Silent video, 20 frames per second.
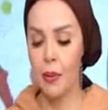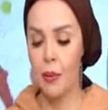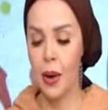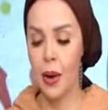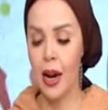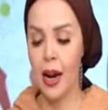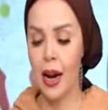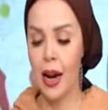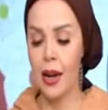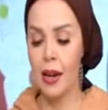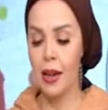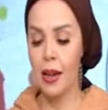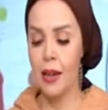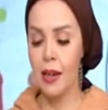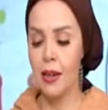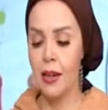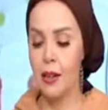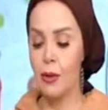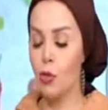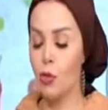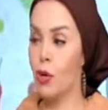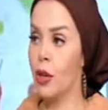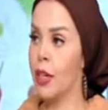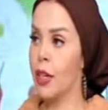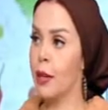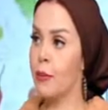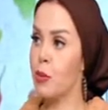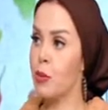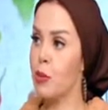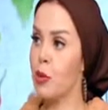بقى على النوع
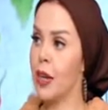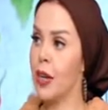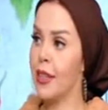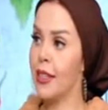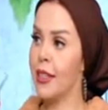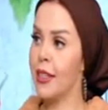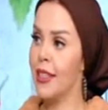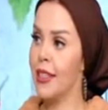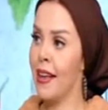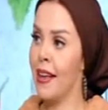الكبسوله الجديده